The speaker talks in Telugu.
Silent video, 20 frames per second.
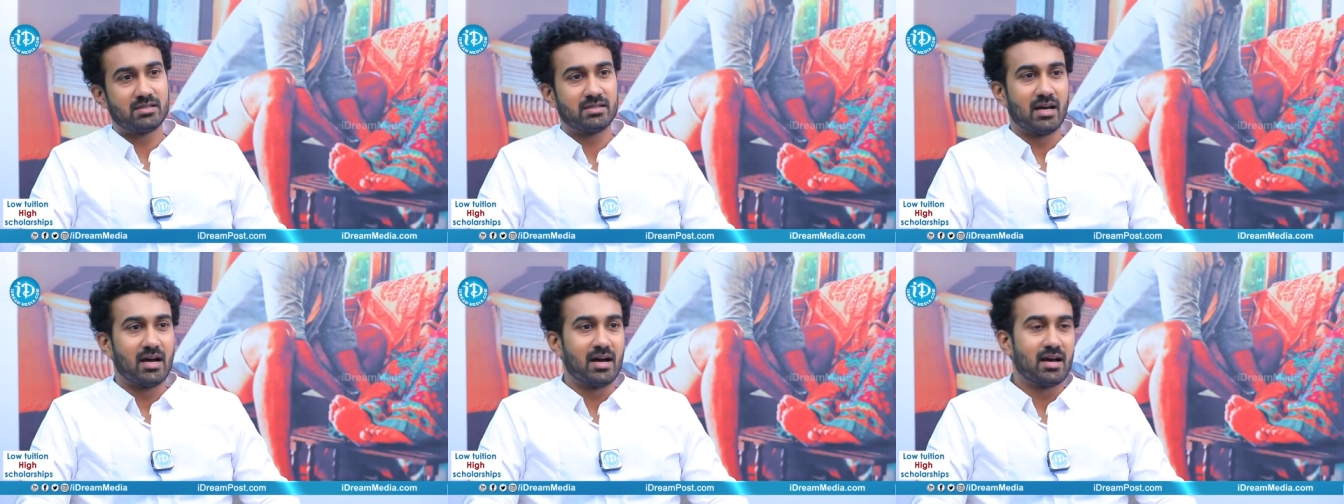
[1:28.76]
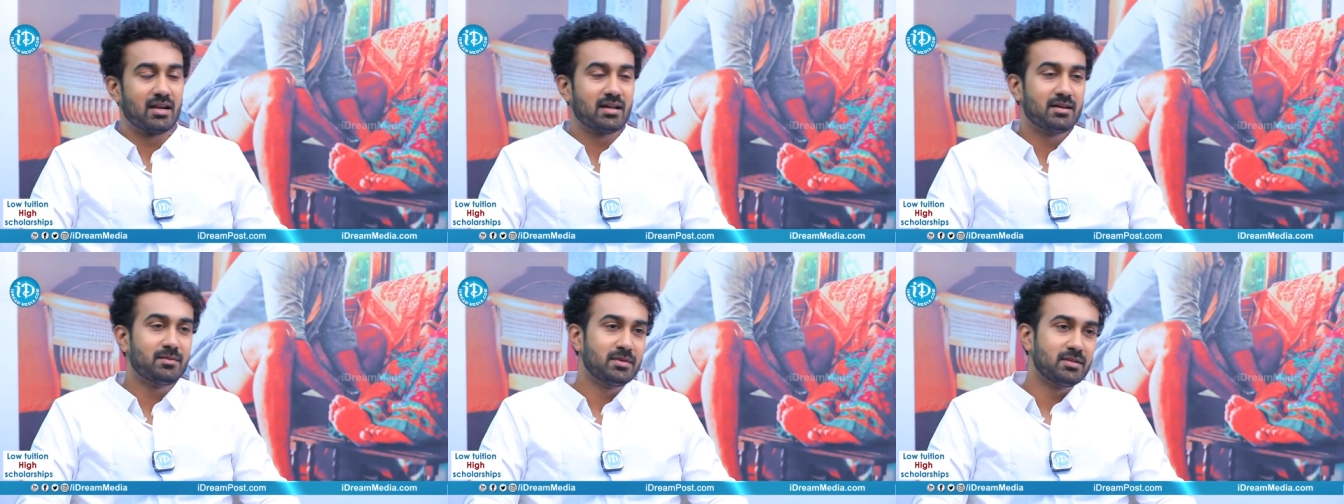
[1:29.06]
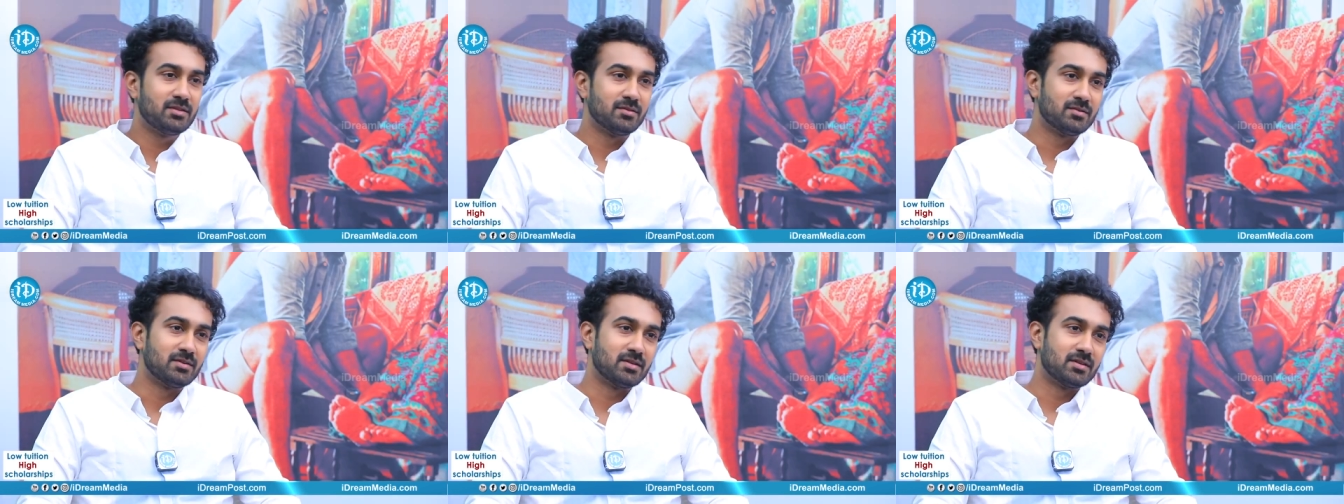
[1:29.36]
చాలా
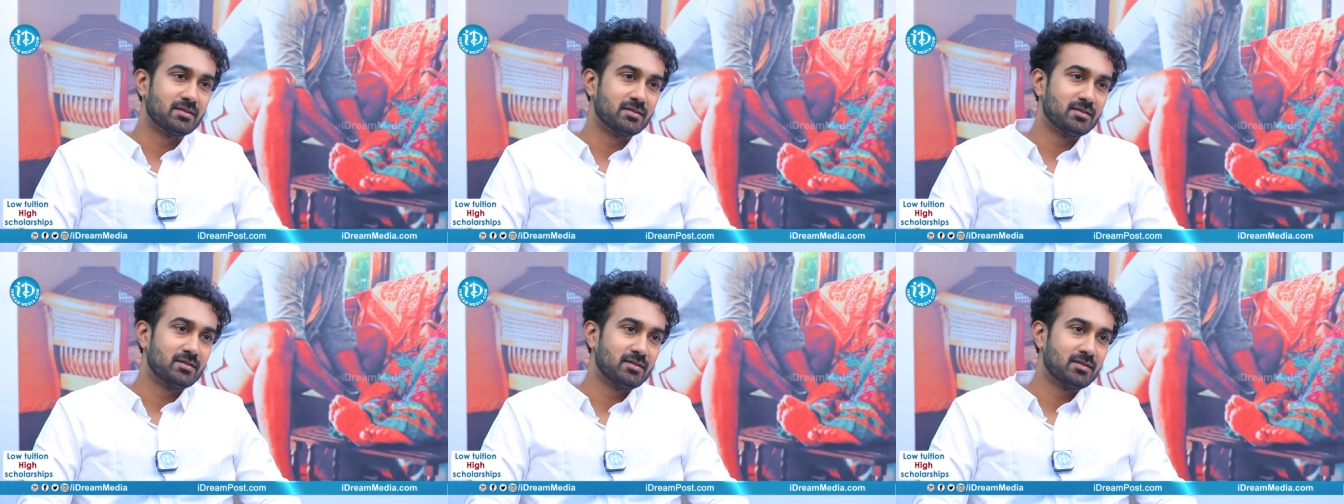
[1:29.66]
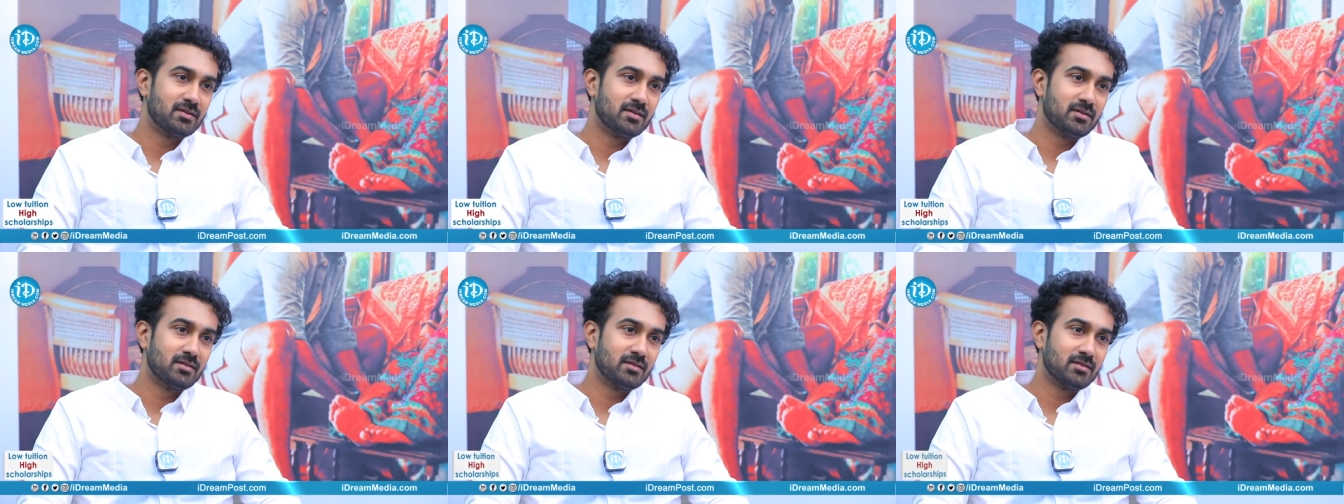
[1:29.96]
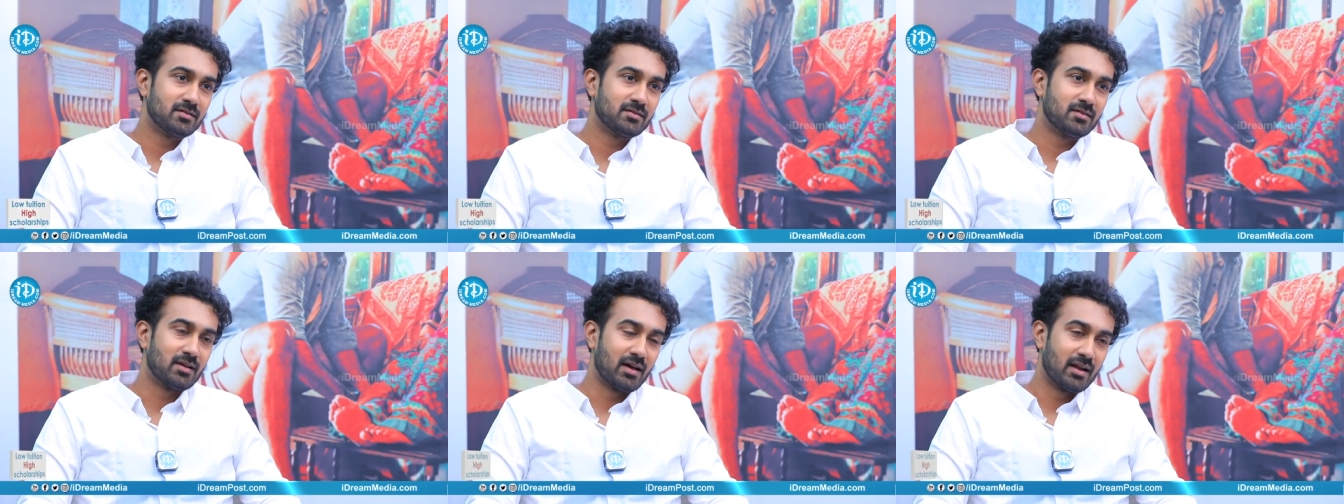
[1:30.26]
మంది ఉన్నారు
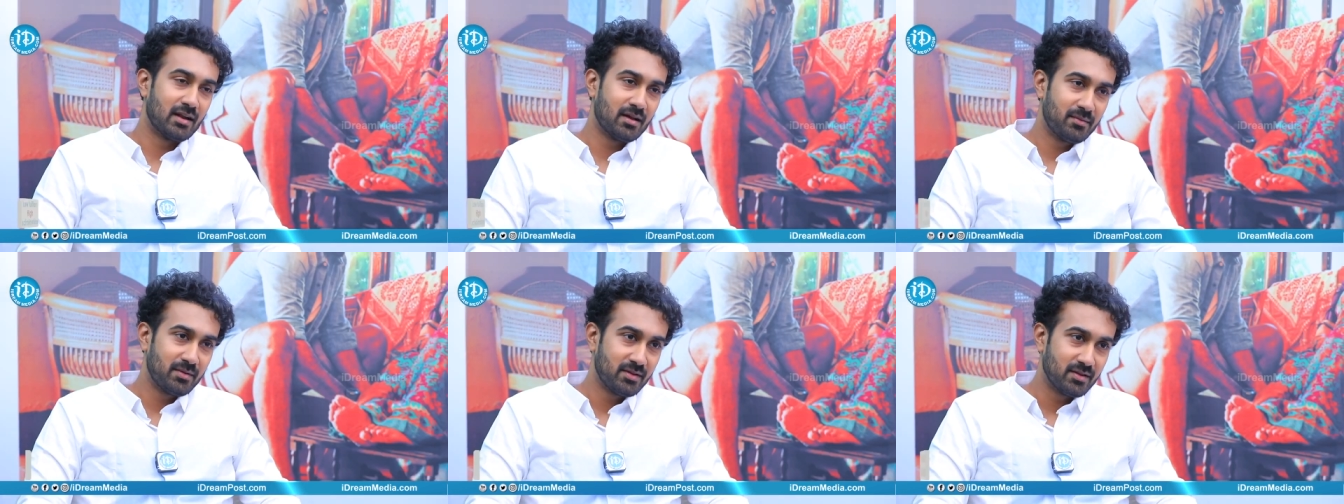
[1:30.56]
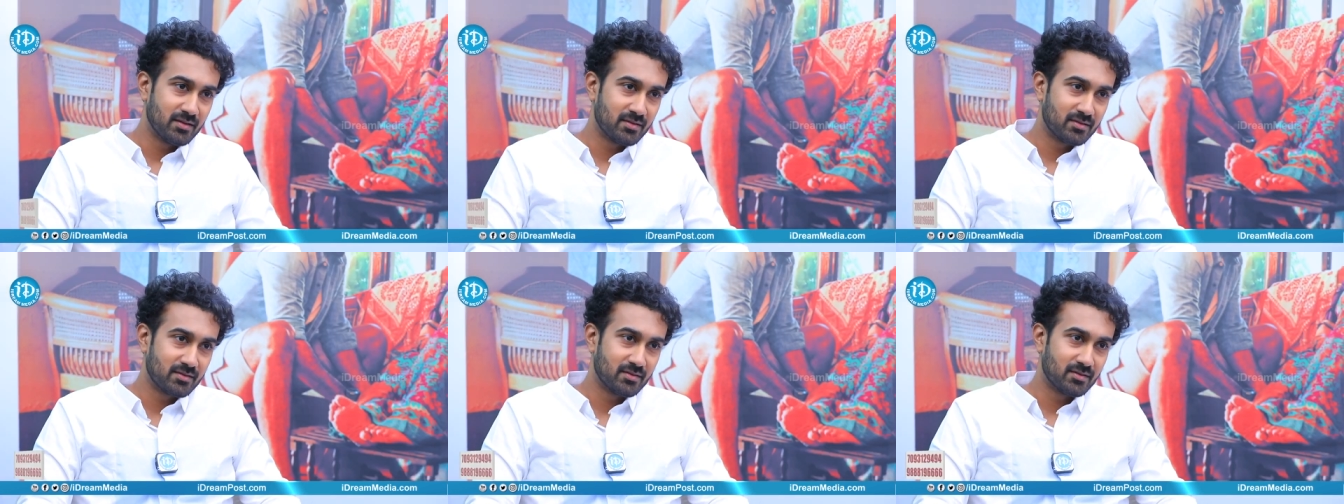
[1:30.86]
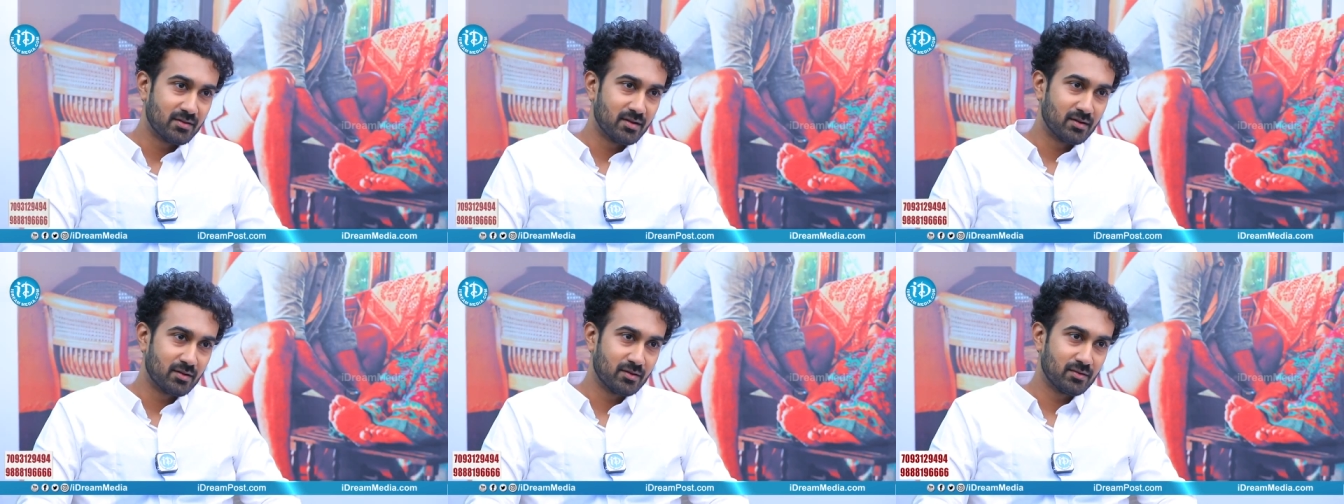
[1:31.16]
చాలా మంది
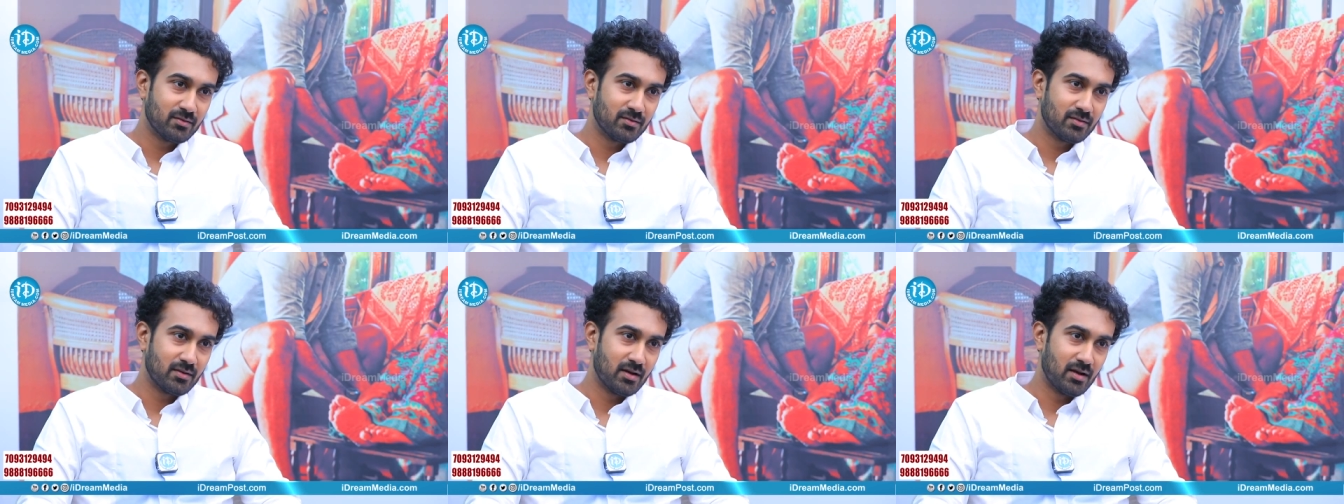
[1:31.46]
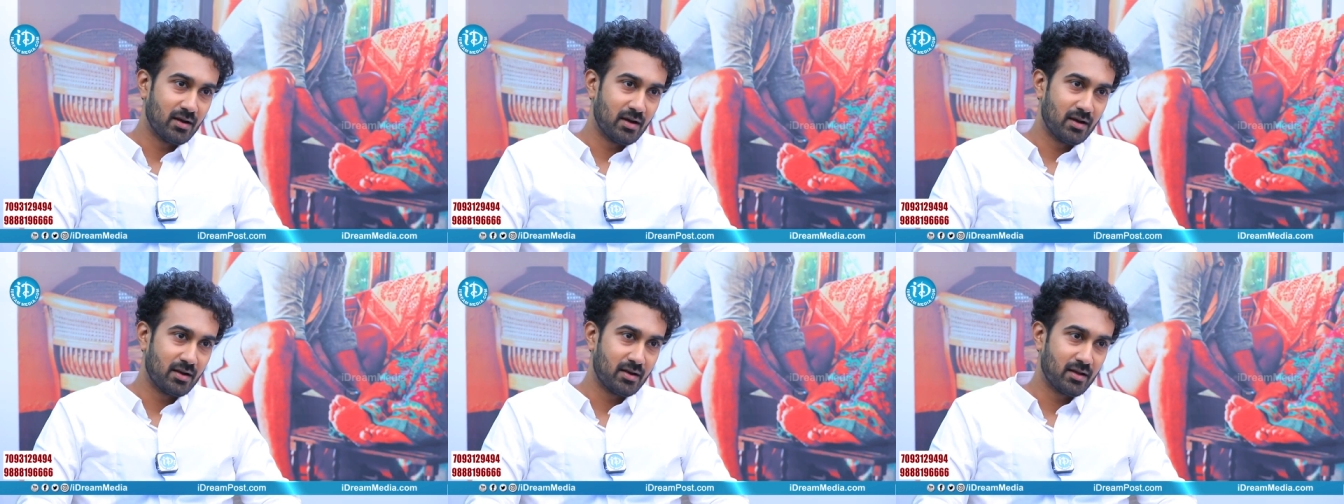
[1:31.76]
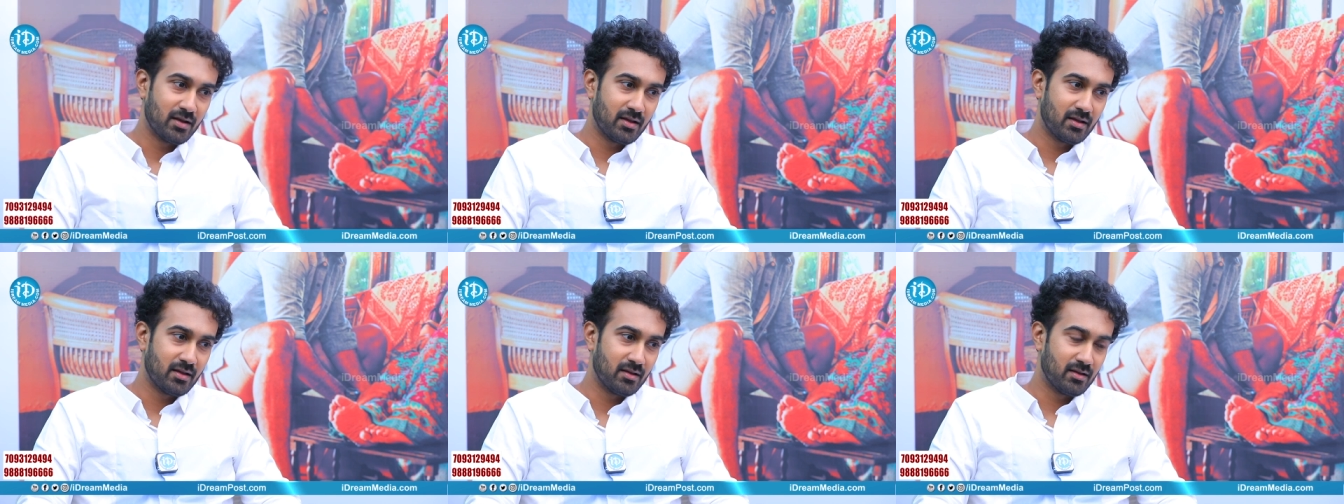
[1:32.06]
ఇష్టం నాకు అంటే